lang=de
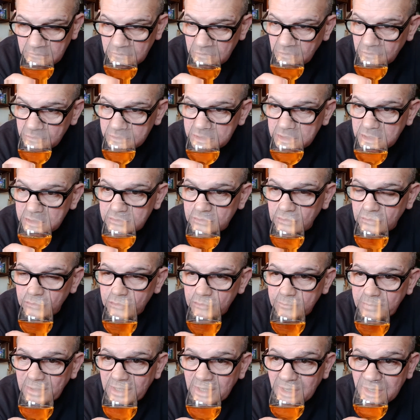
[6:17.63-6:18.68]
und geht
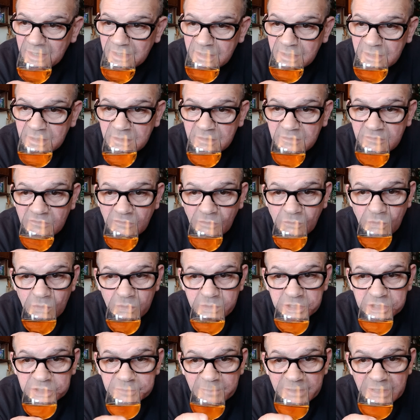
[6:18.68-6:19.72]
rüber zur
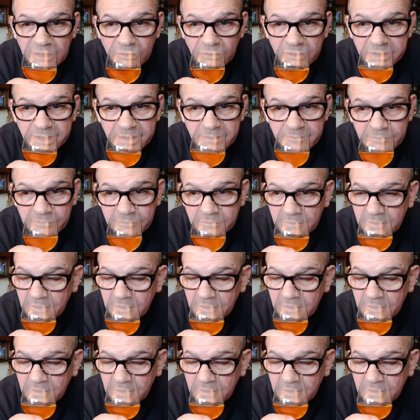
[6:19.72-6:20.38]
Honigmelone.